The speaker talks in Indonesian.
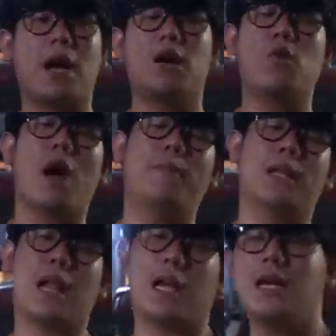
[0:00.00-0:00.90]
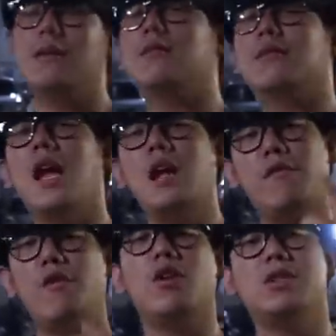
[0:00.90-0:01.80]
akan gue update lagi. Thank you
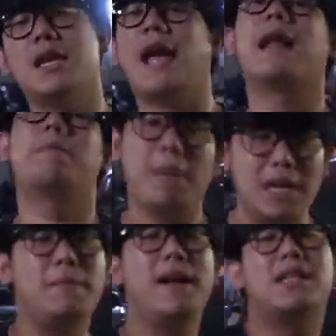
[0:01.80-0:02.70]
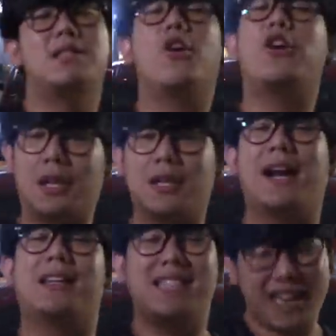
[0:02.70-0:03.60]
for watching and be the best on Earth
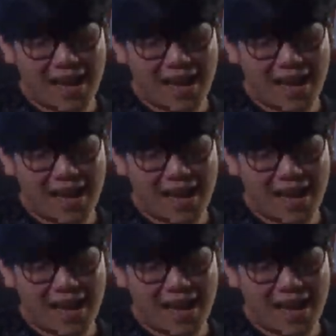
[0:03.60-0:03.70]
guys. See